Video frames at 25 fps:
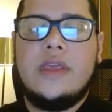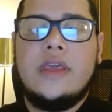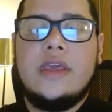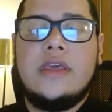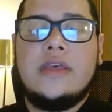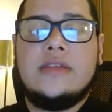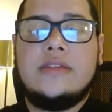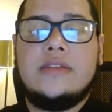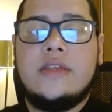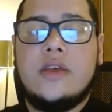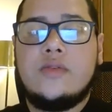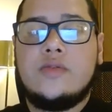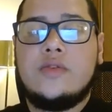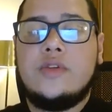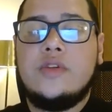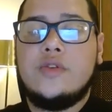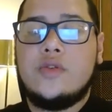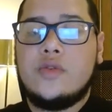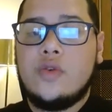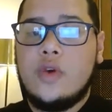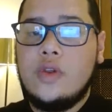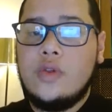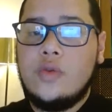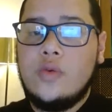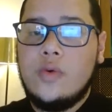se aos
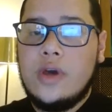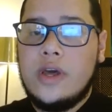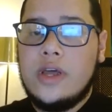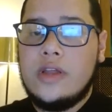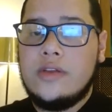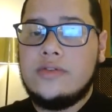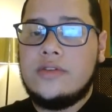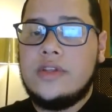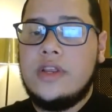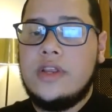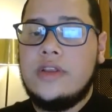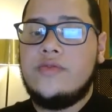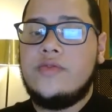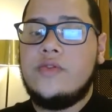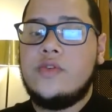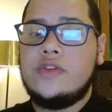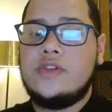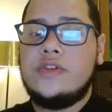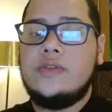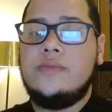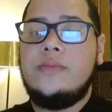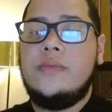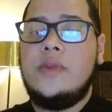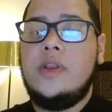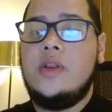18 anos ele
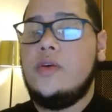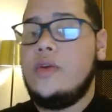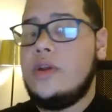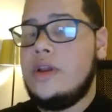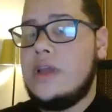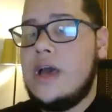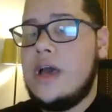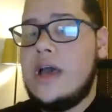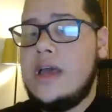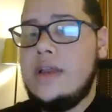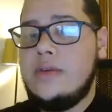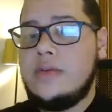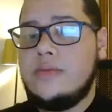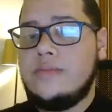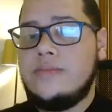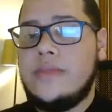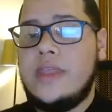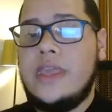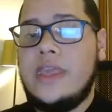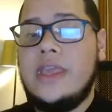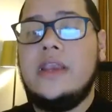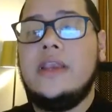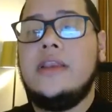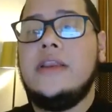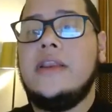fosse milionário,
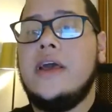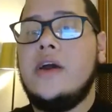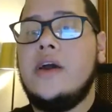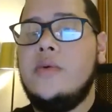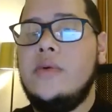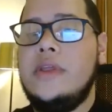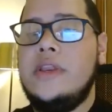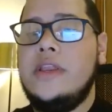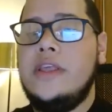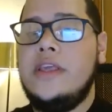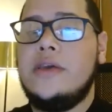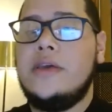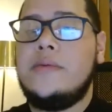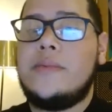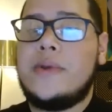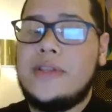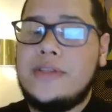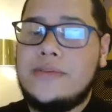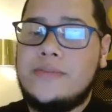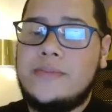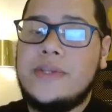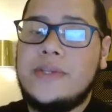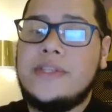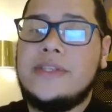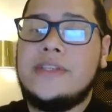ele não iria
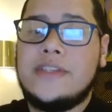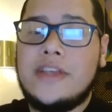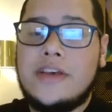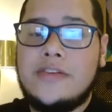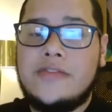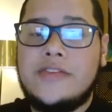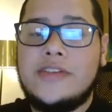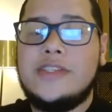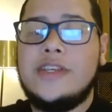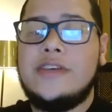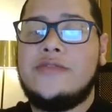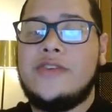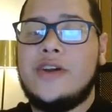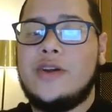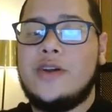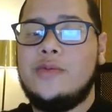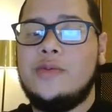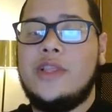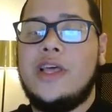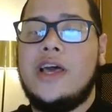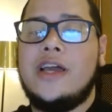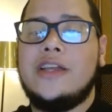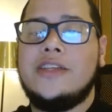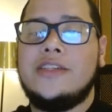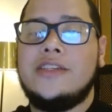precisar fazer a
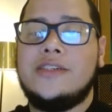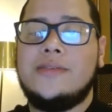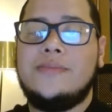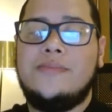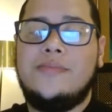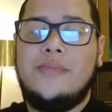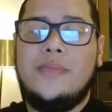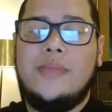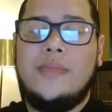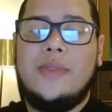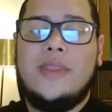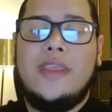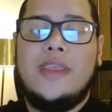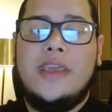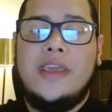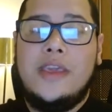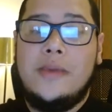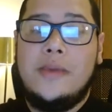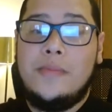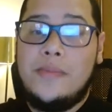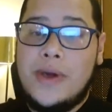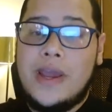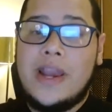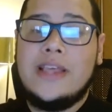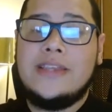faculdade. E
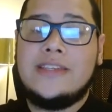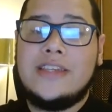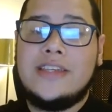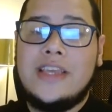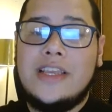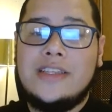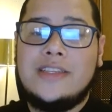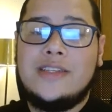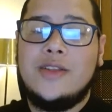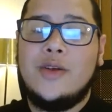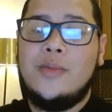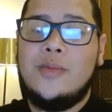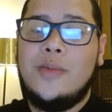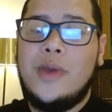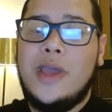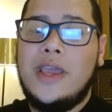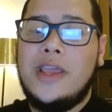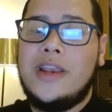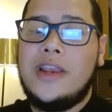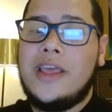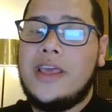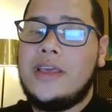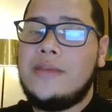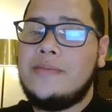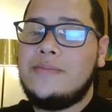parece que ele se deu bem,
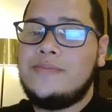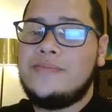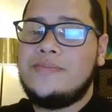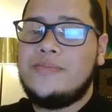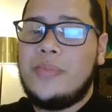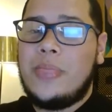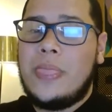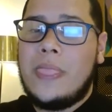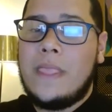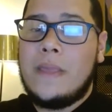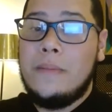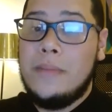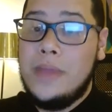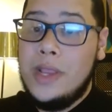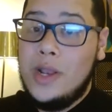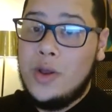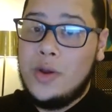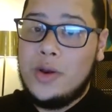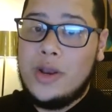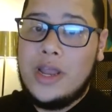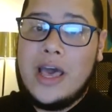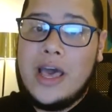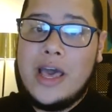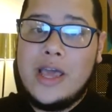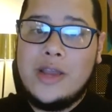né?
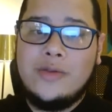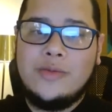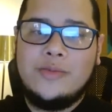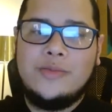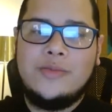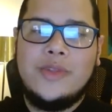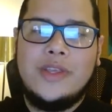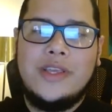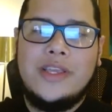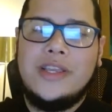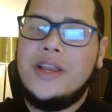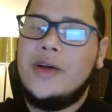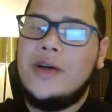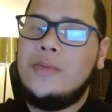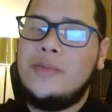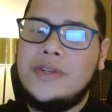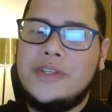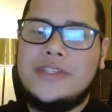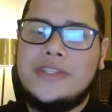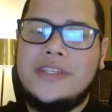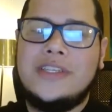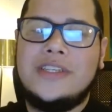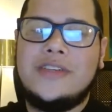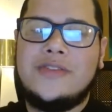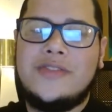Milionário e não
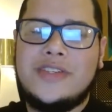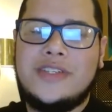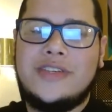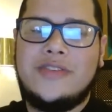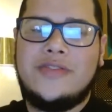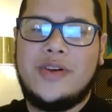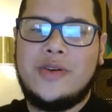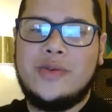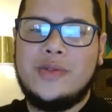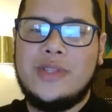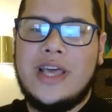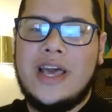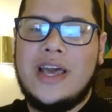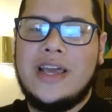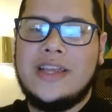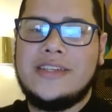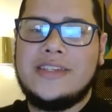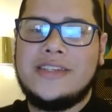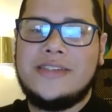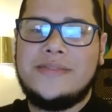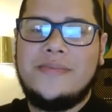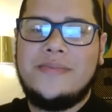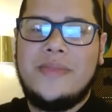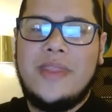precisa fazer faculdade.